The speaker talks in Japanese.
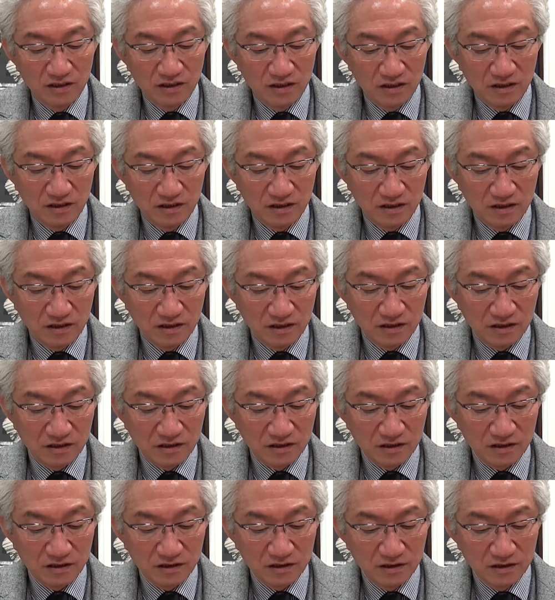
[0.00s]

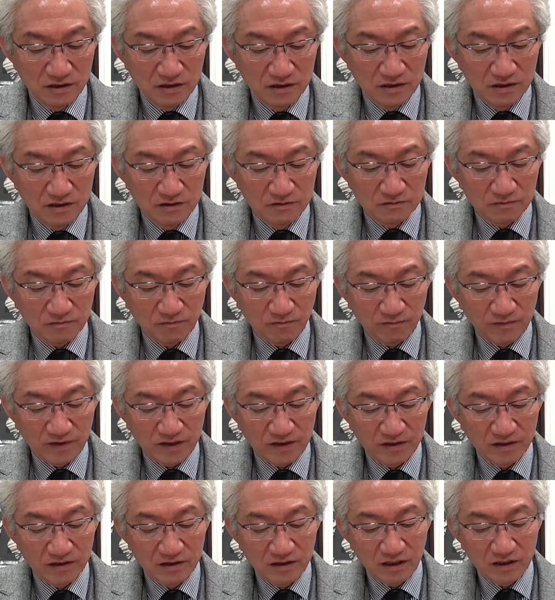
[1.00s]

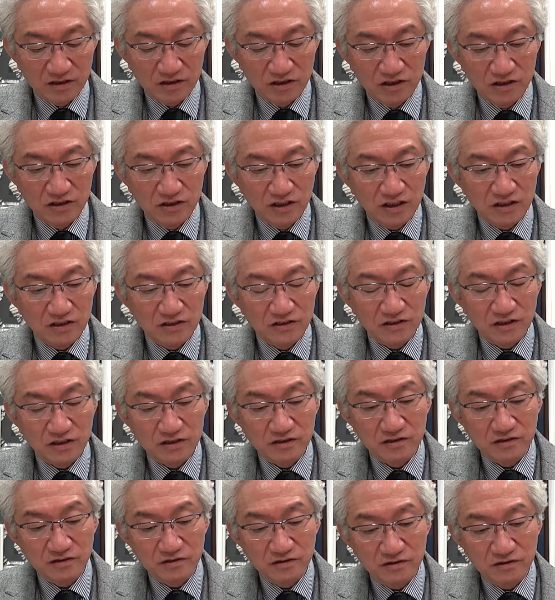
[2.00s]
えー、田しなりさん